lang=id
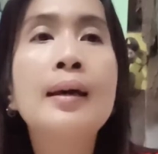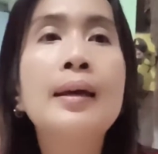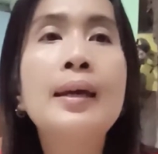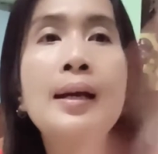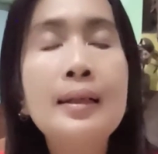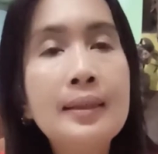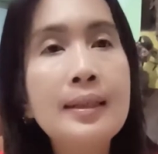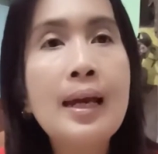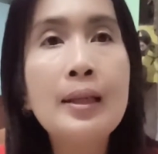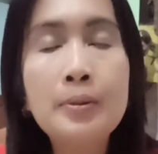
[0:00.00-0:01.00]
Yang
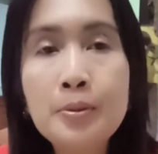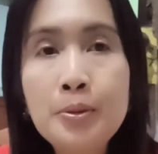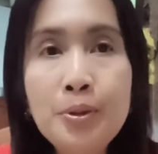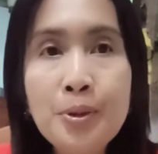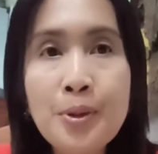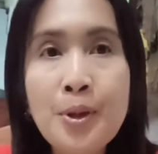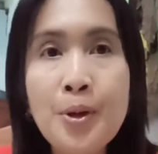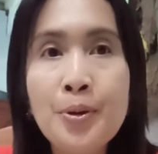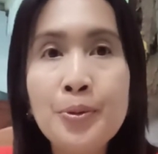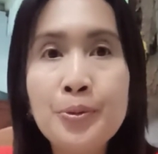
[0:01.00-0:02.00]
ketiga itu
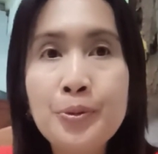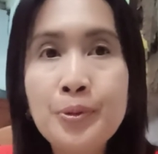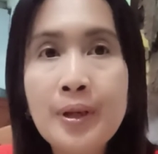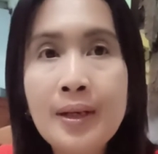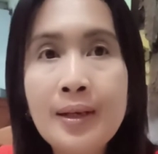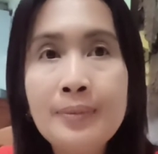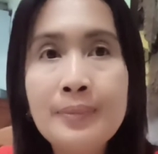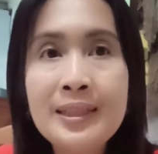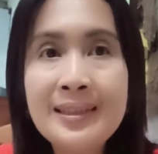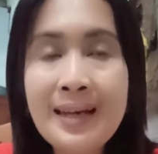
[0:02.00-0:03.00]
e,
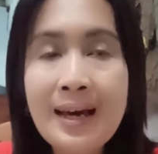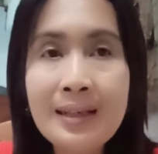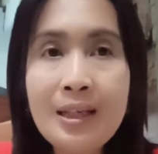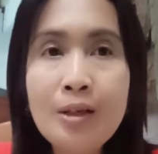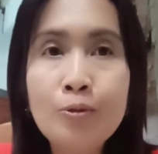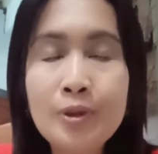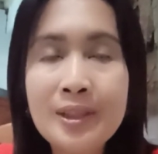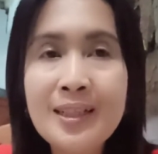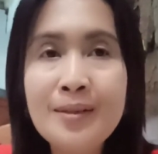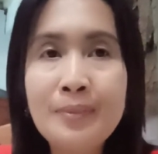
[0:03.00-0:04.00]
mencari
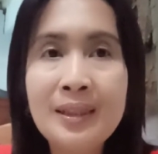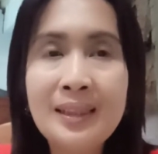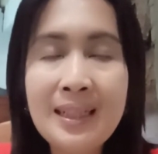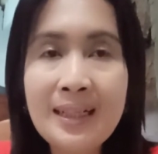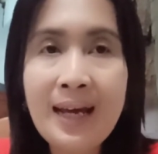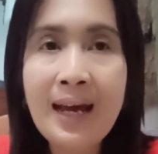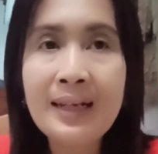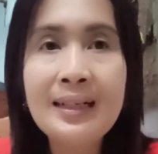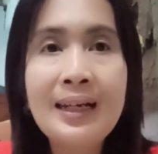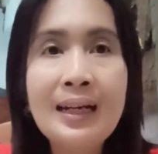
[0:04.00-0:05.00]
kucing betina
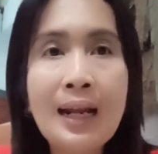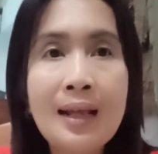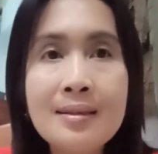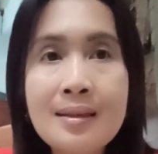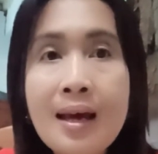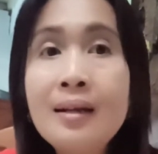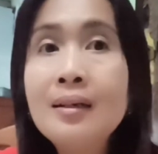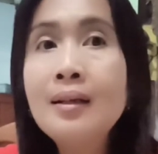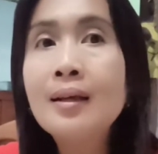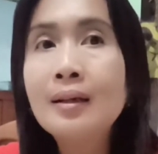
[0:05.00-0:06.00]
dengan
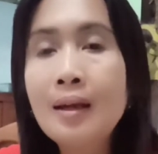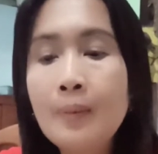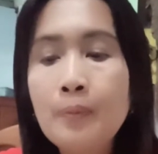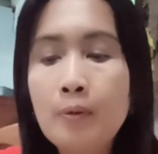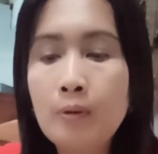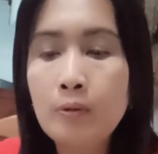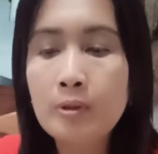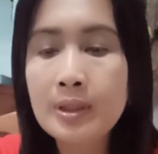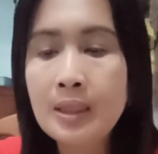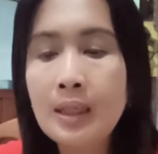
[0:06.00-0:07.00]
alasan
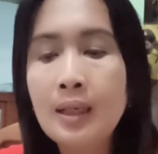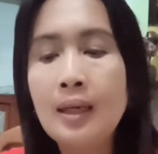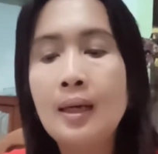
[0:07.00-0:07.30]
reproduksi.